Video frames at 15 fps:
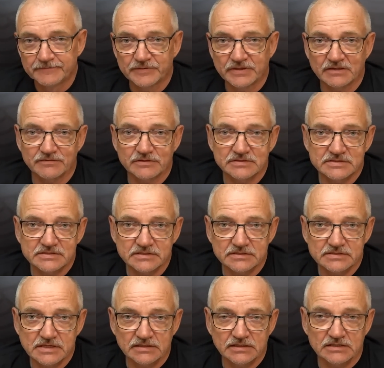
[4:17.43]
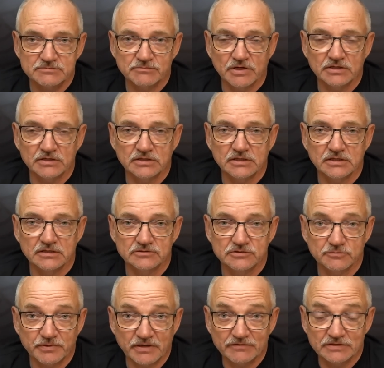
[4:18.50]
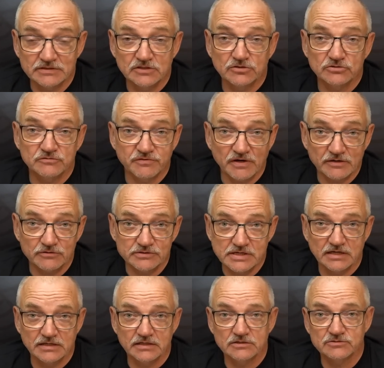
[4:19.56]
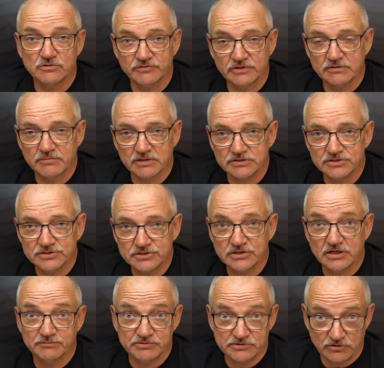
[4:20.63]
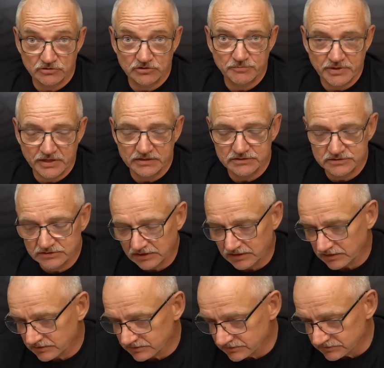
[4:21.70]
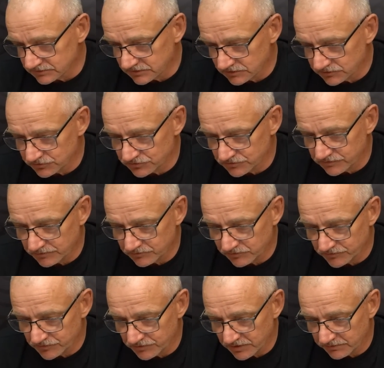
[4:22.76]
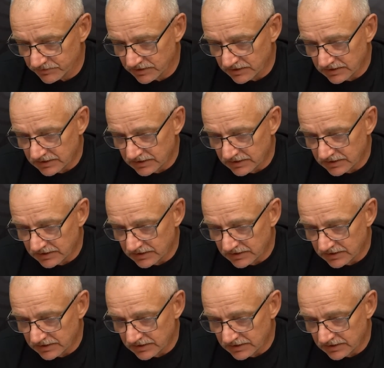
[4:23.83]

Tak więc sandasz ma ich co prawda tylko dwa rodzaje. Człowiek ma trzy, a pstrąg pięć, tak jak kiedyś już Wam mówiłem.